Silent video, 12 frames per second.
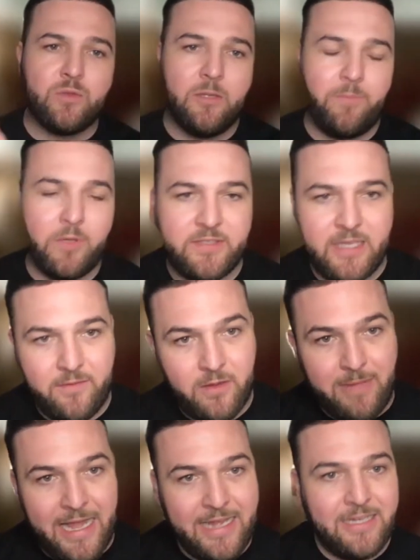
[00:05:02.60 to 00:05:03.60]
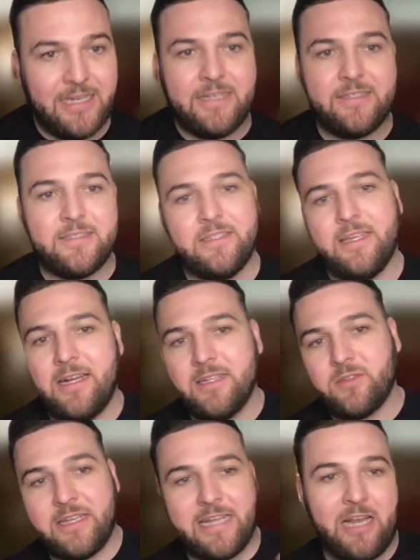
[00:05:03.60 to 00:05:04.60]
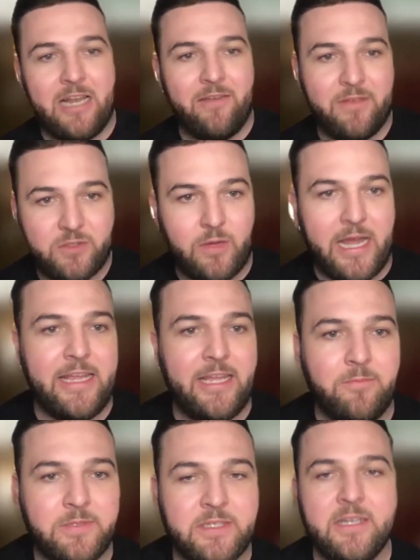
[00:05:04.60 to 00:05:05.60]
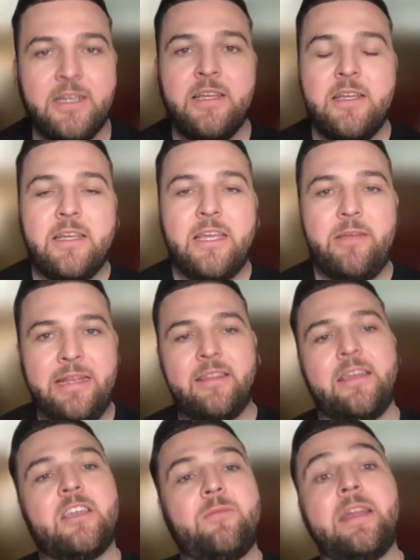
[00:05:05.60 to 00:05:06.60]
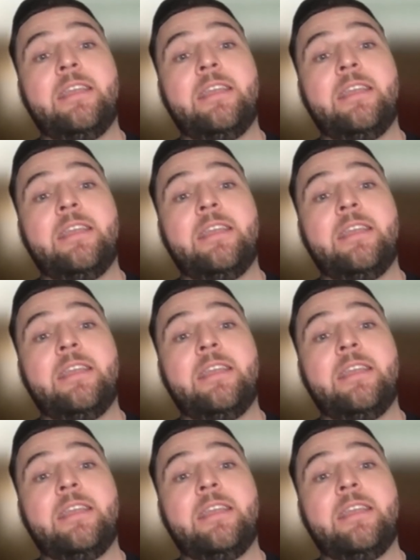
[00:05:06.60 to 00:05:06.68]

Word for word: zu 100% vermeiden lassen. Ja? Also egal, was du eingibst im Internet, es werden